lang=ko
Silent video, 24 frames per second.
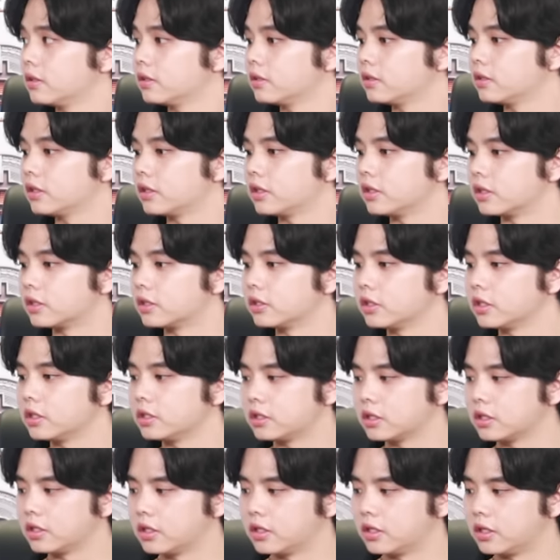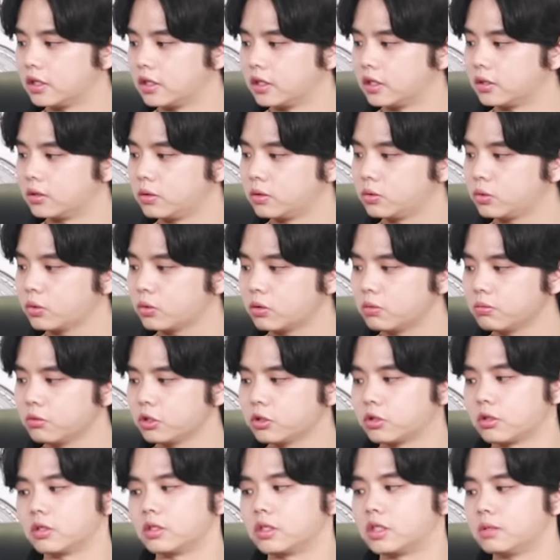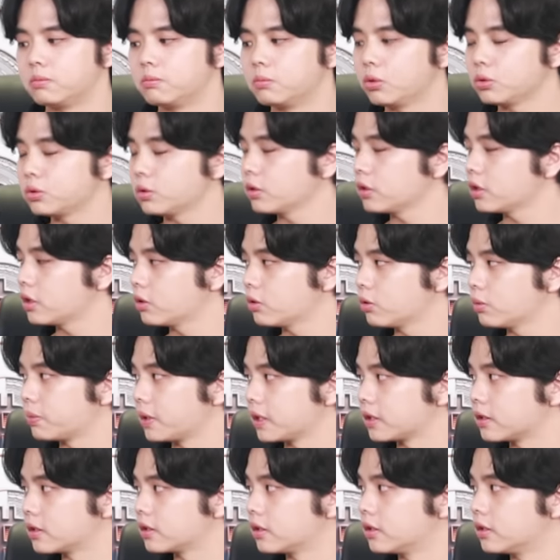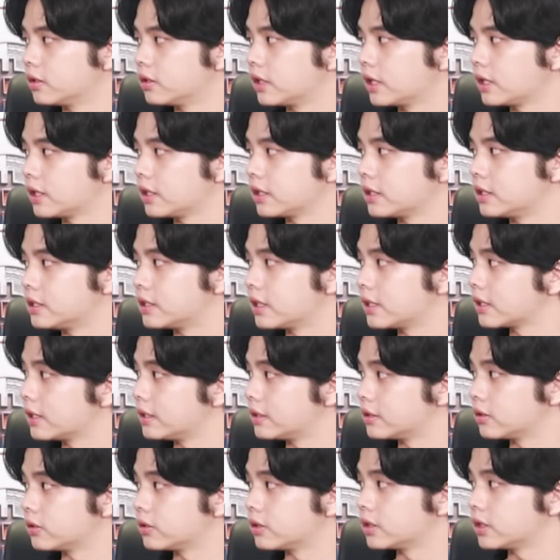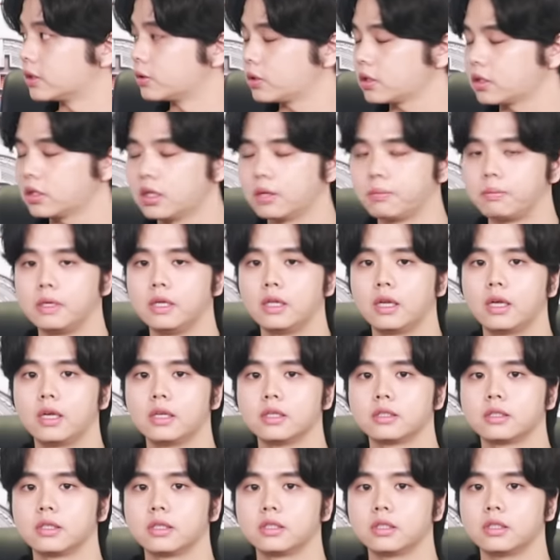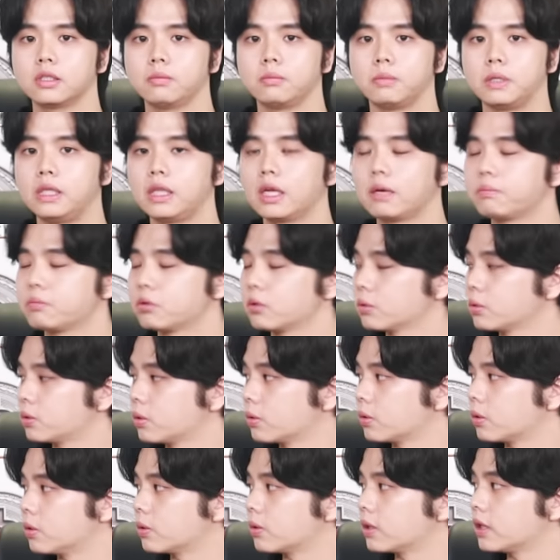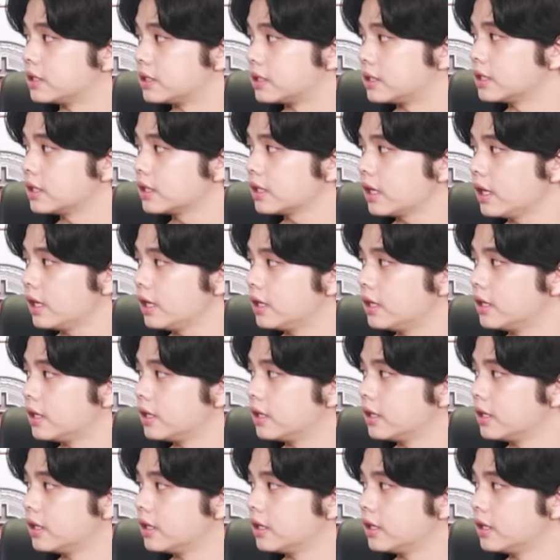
네, 근데 이제 조금 더 저는 진보적이라고 봤던 하나의 기사가 있었는데 최근에 미래에셋이 미나 프로토콜과 DK